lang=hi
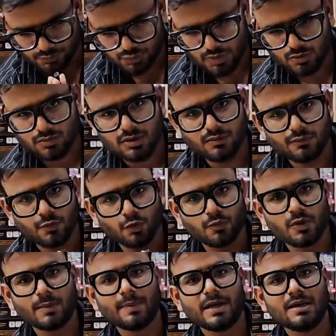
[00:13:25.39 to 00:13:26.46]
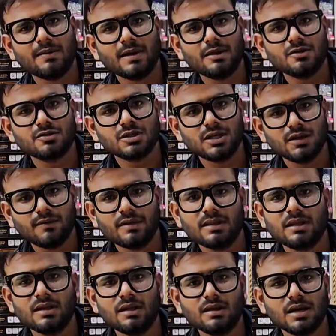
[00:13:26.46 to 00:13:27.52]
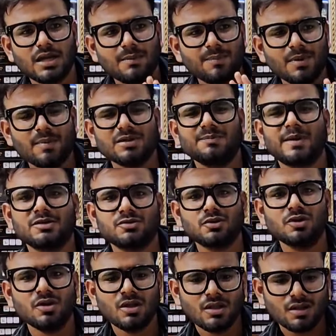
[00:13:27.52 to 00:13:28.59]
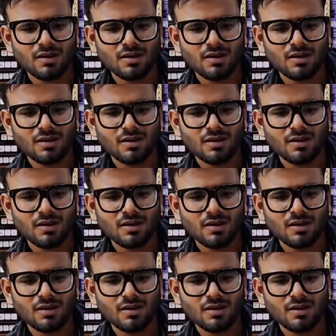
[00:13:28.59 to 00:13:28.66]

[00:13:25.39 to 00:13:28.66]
जो है व्यापारी भाइयों से निवेदन है कहीं पे मत फंसो